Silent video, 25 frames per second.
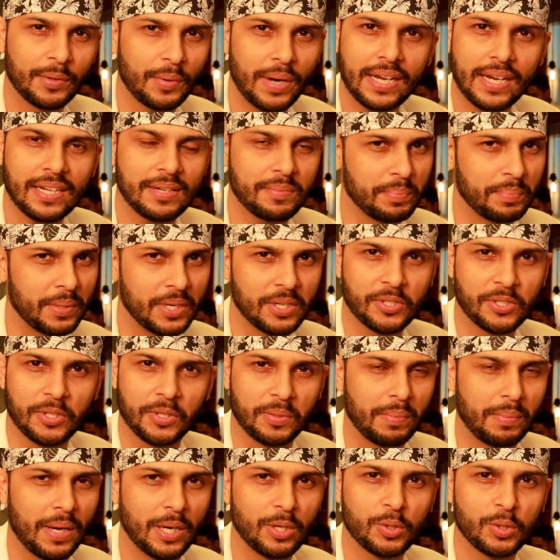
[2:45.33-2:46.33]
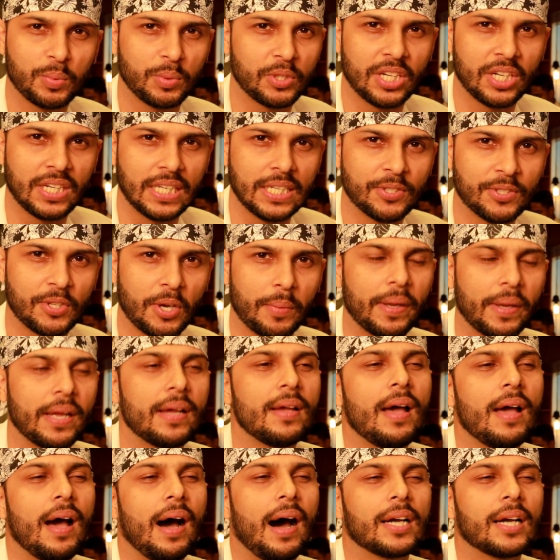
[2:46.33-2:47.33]
রাইট পার্সন মানুষ বুঝালে ইজ হবে
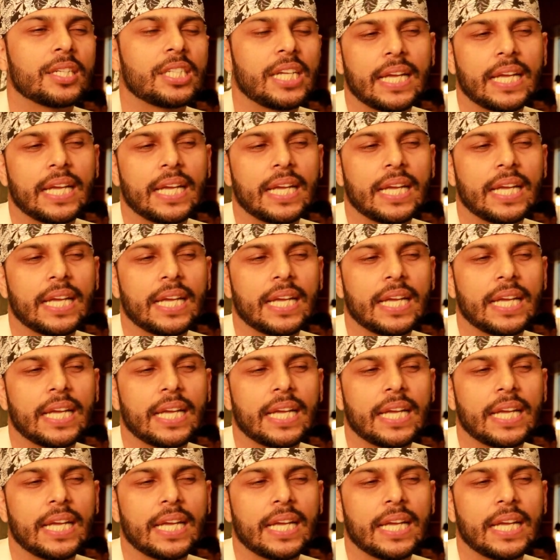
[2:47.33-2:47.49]
আর